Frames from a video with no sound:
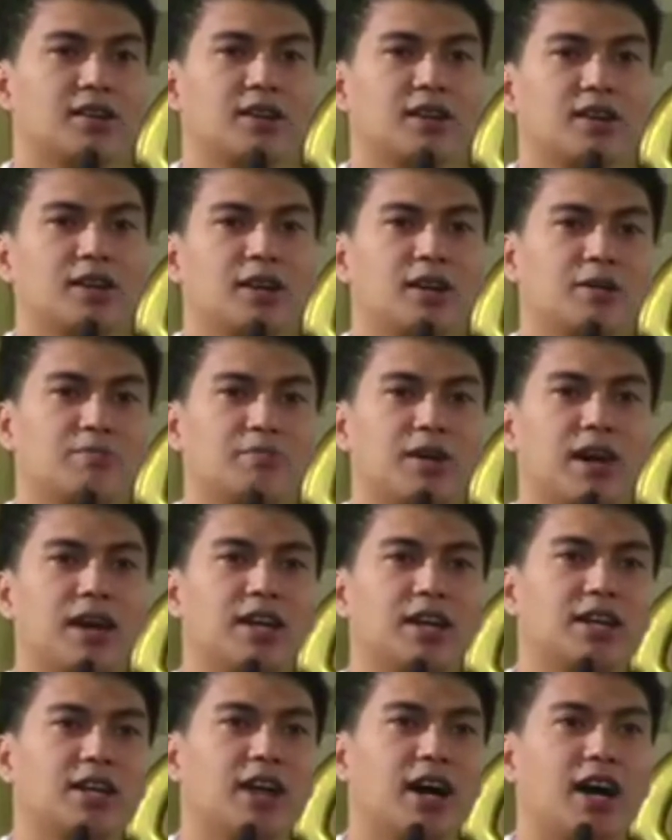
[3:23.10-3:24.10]

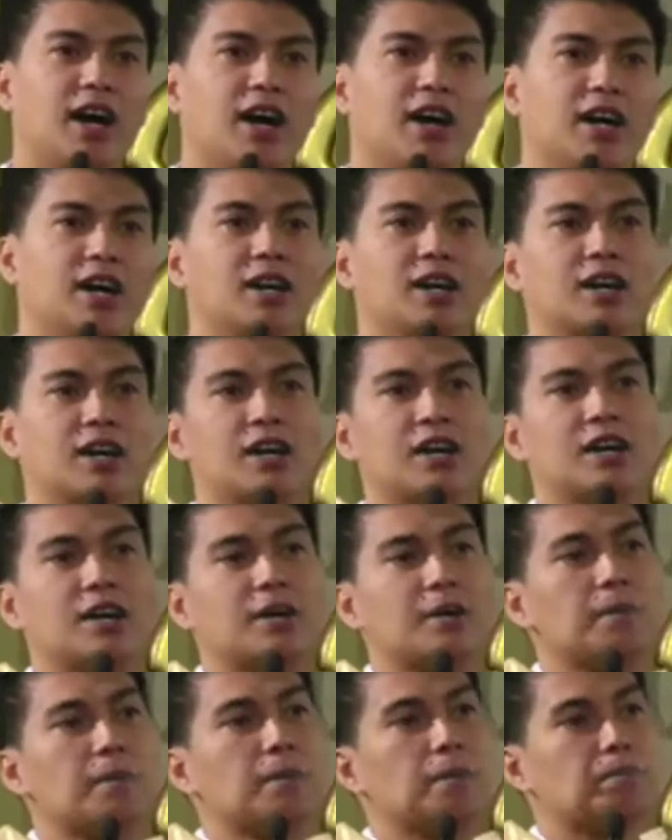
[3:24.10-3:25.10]
Mahalaga ang
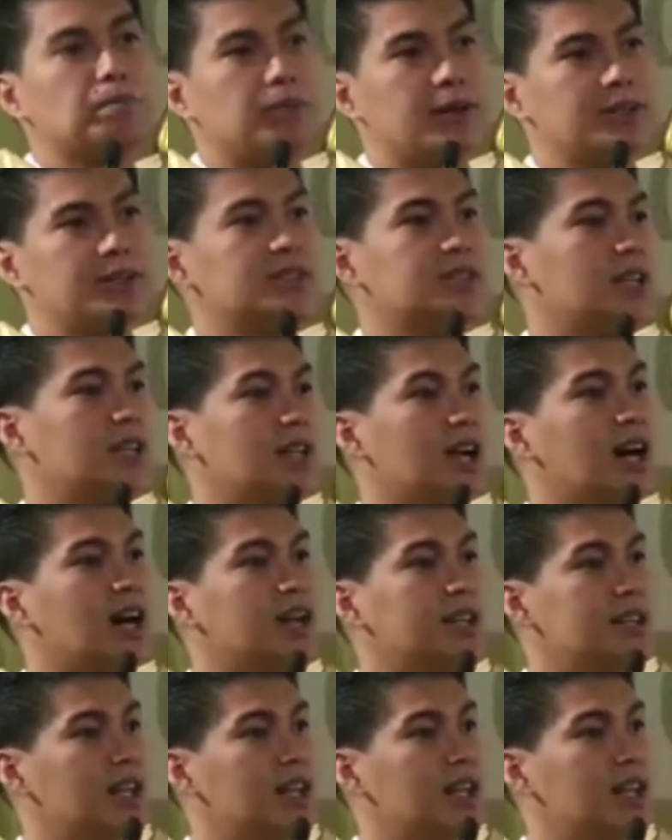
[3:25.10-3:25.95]
petsa ng kanilang